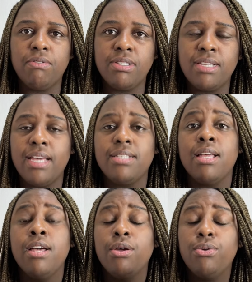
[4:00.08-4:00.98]
vocês,
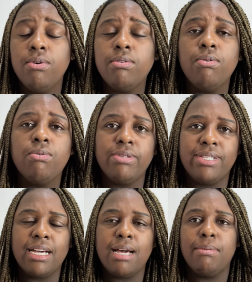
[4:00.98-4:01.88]
no concurso
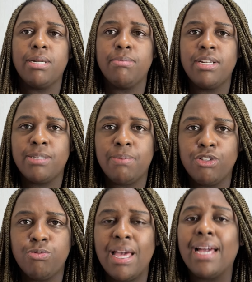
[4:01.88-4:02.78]
da Câmara Municipal
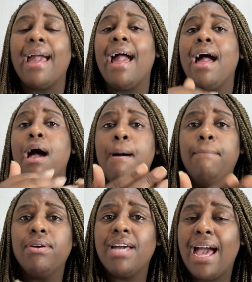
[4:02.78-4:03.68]
de BH,
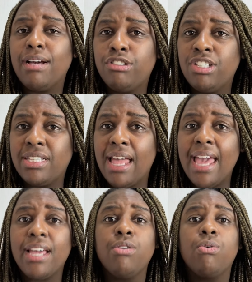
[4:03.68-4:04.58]
para o cargo de
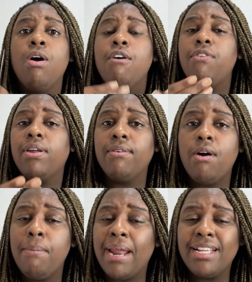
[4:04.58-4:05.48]
técnico, foram
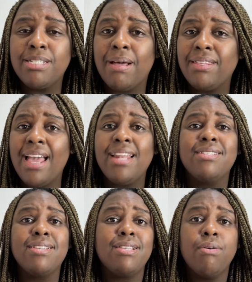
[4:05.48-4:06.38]
cobradas
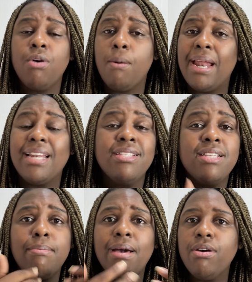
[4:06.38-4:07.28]
matérias que são cobradas
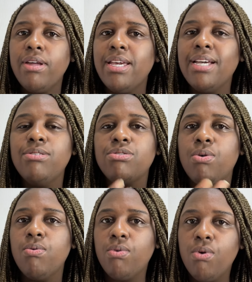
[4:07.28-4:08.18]
na maioria dos
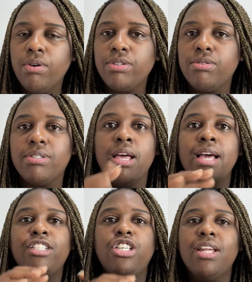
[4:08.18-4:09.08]
concursos.
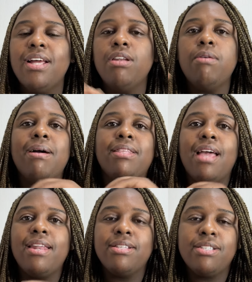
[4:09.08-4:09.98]
Tirando
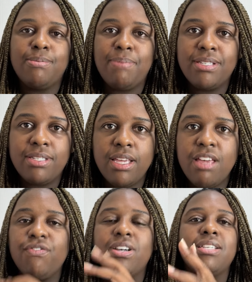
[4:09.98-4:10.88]
matérias
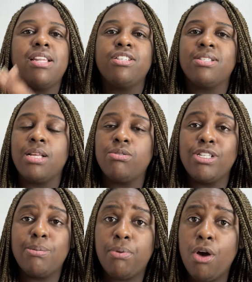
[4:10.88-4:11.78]
específicas ou
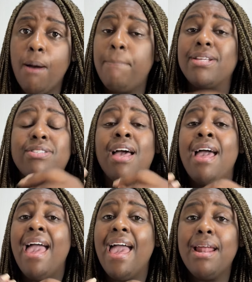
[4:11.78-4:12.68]
legislações próprias,
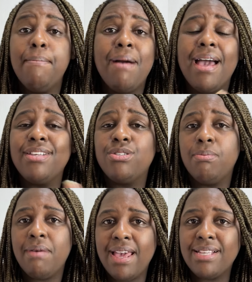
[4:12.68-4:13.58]
era mais
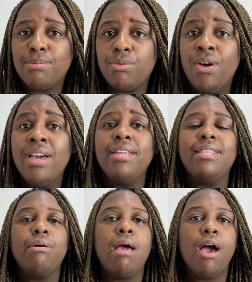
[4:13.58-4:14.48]
do mesmo.
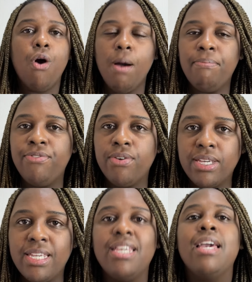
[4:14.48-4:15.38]
Então é óbvio
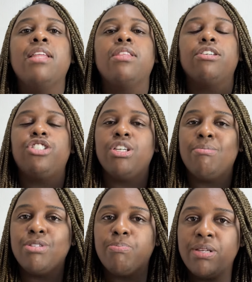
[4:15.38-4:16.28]
que nós
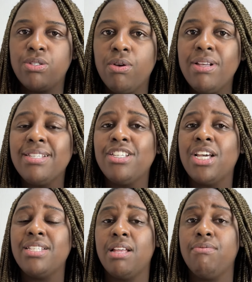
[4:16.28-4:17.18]
tínhamos pessoas que
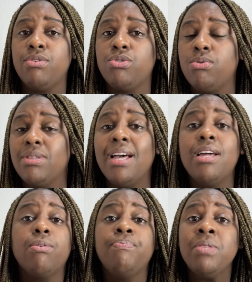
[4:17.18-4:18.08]
já estavam
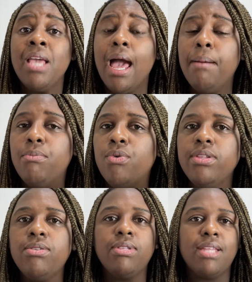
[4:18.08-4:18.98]
estudando há
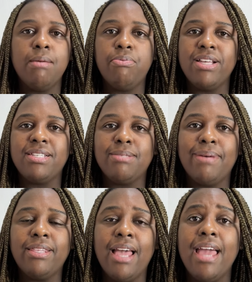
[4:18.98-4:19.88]
muito tempo essas
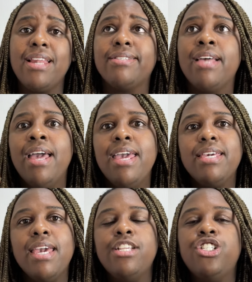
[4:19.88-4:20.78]
matérias e
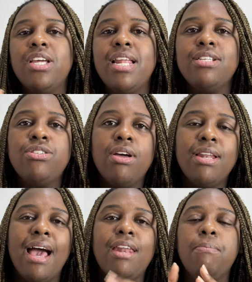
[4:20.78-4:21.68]
que
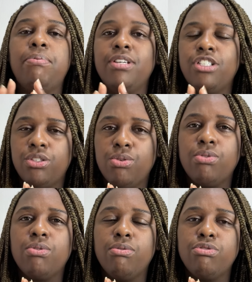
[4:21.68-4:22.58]
direcionaram para o
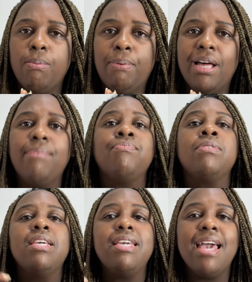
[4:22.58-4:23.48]
Instituto Consulplan.
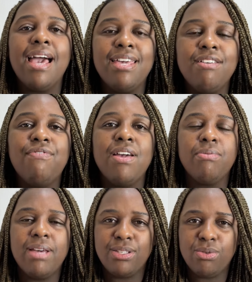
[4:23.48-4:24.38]
E aí vem
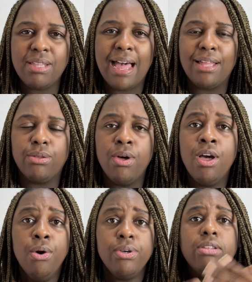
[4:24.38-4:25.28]
o resultado.
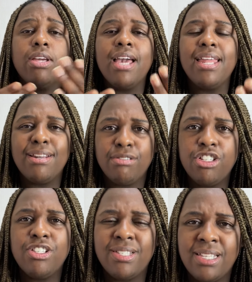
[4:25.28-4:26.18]
O que eu tô querendo
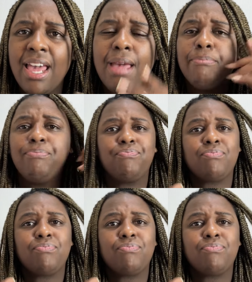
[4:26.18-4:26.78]
te dizer